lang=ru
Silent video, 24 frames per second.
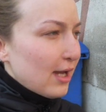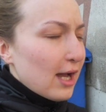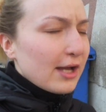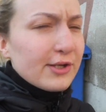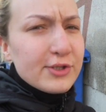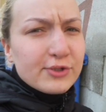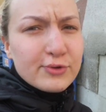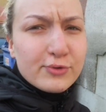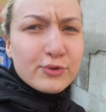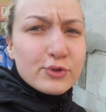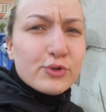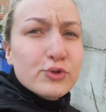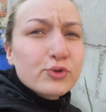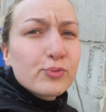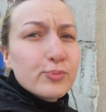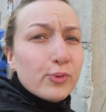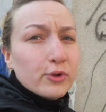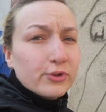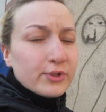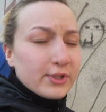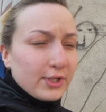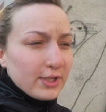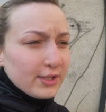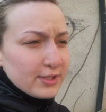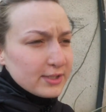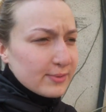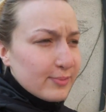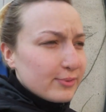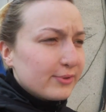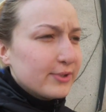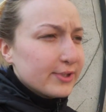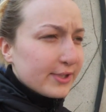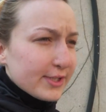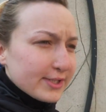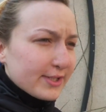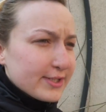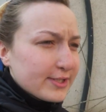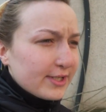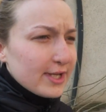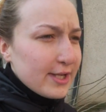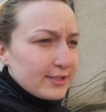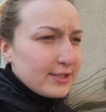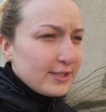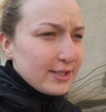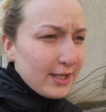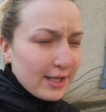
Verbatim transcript: А, сегодня суббота, я забыла сказать.